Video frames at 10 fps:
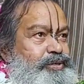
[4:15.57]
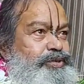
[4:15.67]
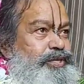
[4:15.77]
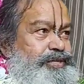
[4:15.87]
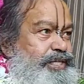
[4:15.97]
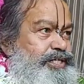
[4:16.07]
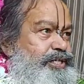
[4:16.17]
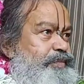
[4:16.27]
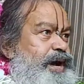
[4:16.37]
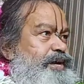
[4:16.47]
तो जो
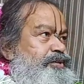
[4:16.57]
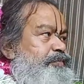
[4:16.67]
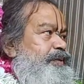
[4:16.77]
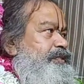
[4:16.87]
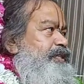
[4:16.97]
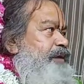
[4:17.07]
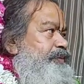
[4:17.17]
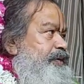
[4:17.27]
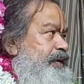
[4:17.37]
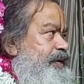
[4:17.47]
दृश्यमान जो
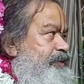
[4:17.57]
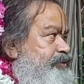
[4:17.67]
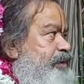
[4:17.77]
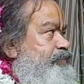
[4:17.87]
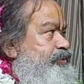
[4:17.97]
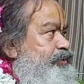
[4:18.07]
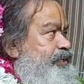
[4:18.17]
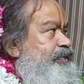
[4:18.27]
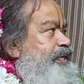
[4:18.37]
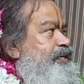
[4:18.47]
वृंदावन है चर्म
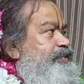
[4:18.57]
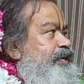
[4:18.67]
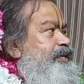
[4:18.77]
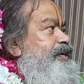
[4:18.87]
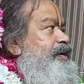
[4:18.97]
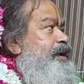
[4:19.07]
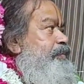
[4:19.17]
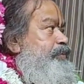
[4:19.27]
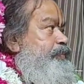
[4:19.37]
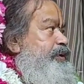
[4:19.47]
चक्षु देखे तारे
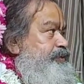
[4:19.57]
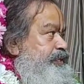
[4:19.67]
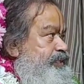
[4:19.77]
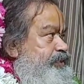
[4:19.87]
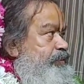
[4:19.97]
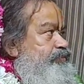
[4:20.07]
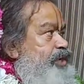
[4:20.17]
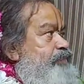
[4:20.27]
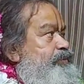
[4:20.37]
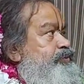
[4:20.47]
प्रपंच
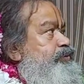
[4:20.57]
चर्म